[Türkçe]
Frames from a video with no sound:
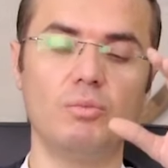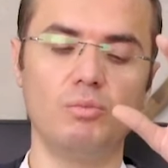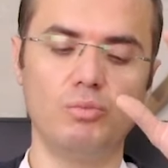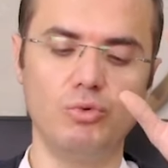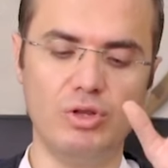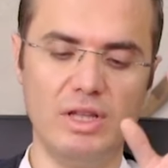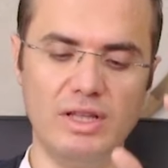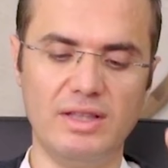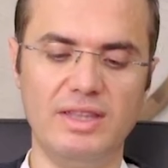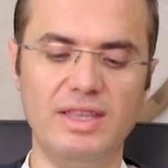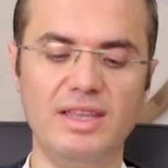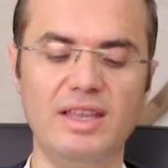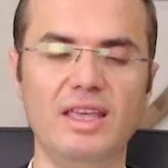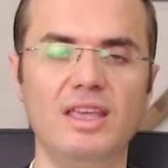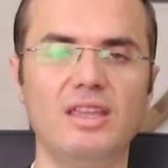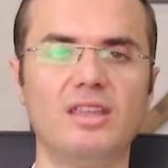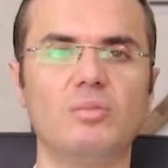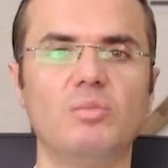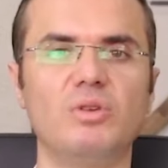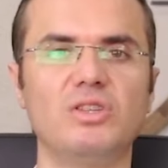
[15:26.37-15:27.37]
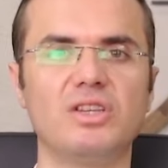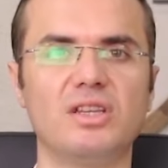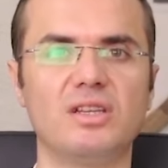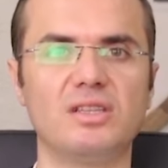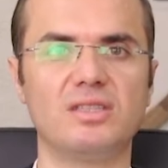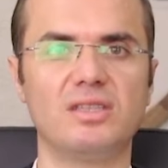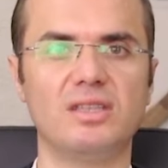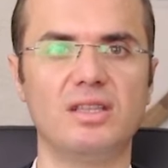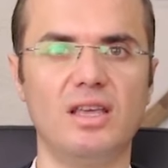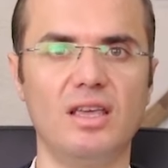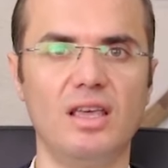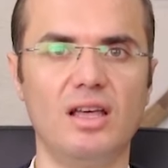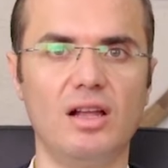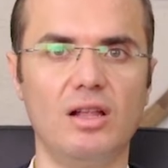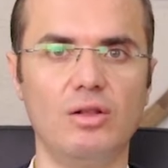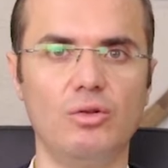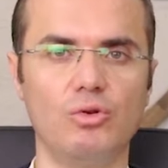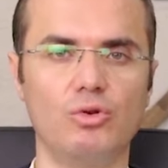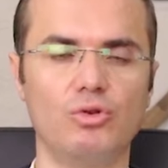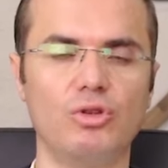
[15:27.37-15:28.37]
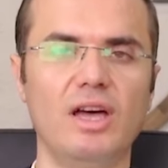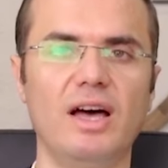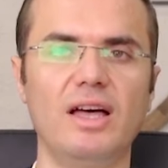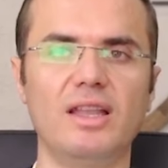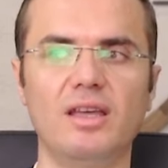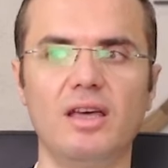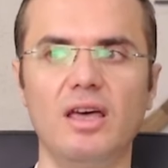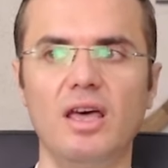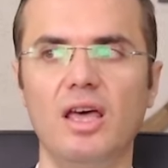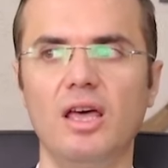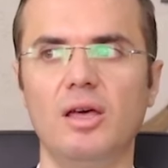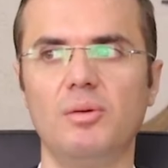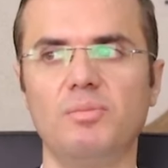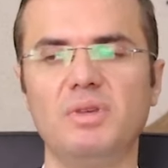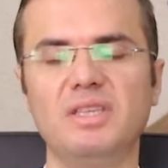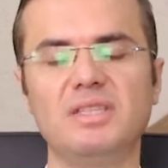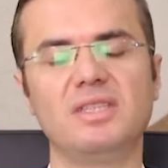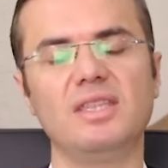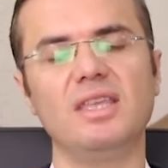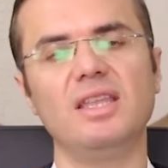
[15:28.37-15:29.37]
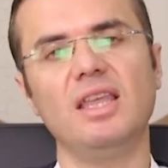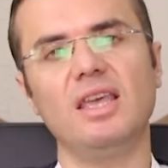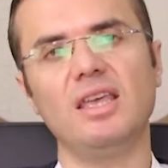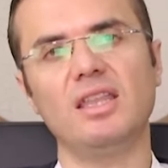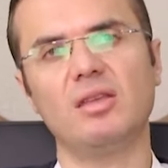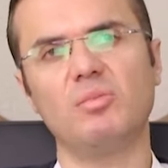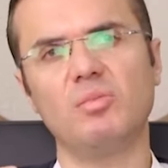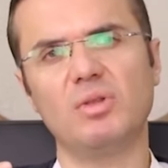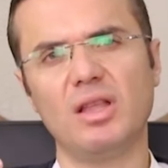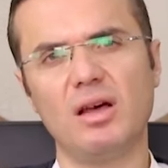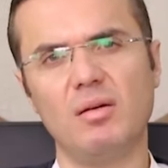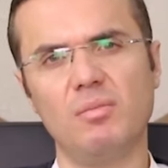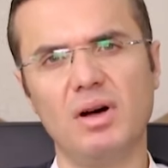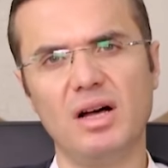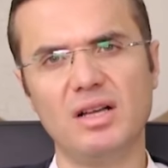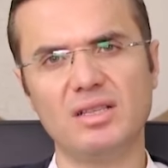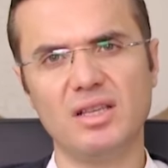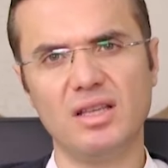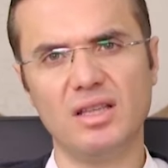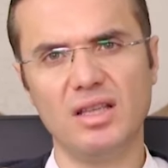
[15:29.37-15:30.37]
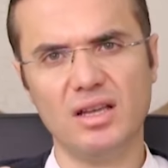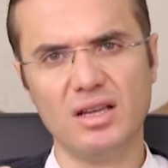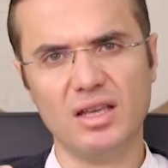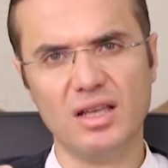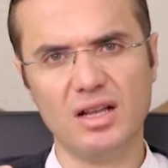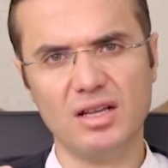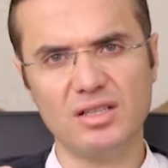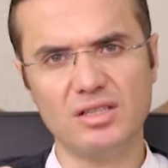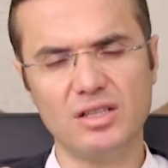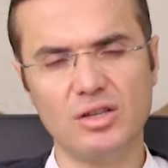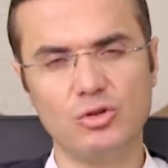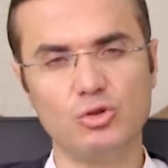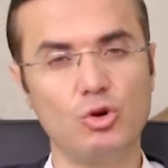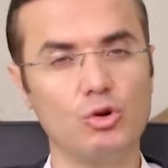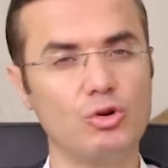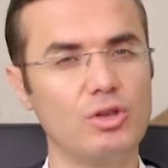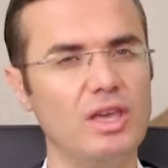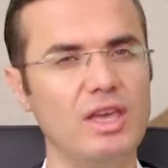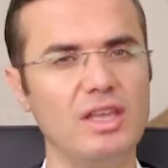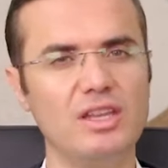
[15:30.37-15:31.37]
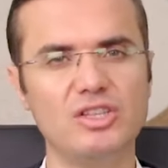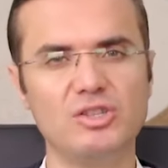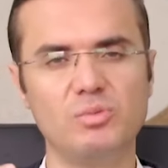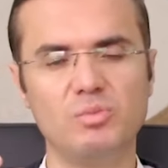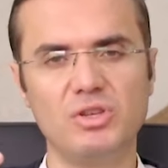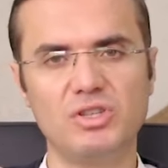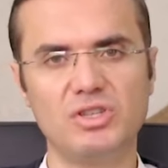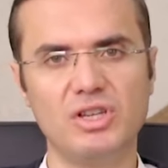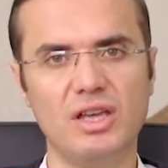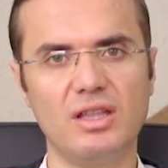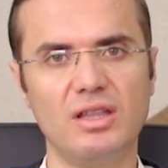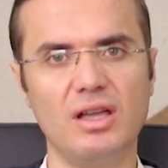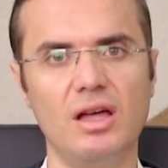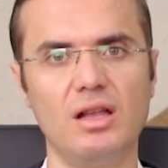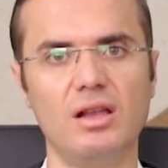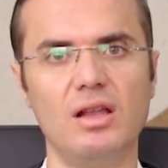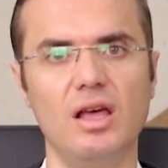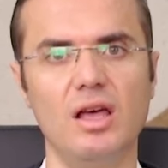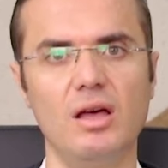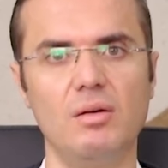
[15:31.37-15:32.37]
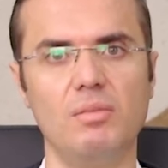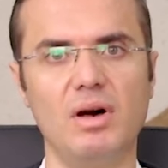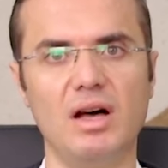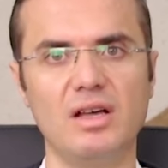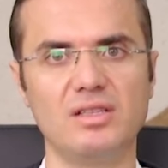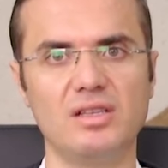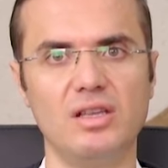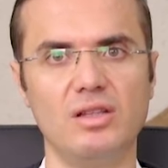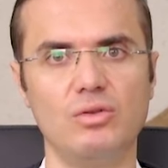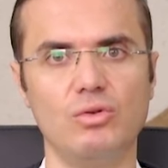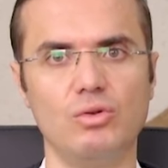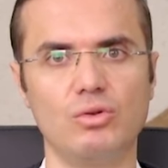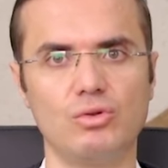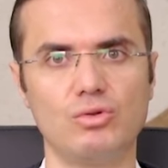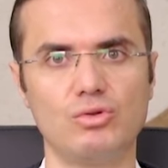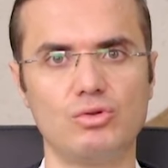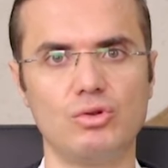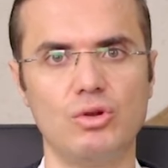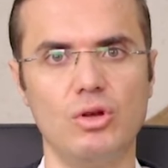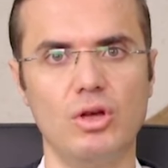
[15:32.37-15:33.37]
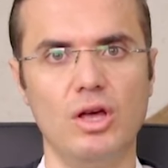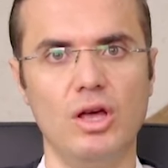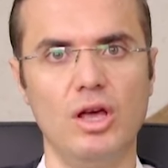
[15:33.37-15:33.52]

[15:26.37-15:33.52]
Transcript: Bu da din eğitimi içerisinde yer alıyor. Yani biz din eğitiminden bahsederken aslında çok geniş bir şeyden bahsediyoruz.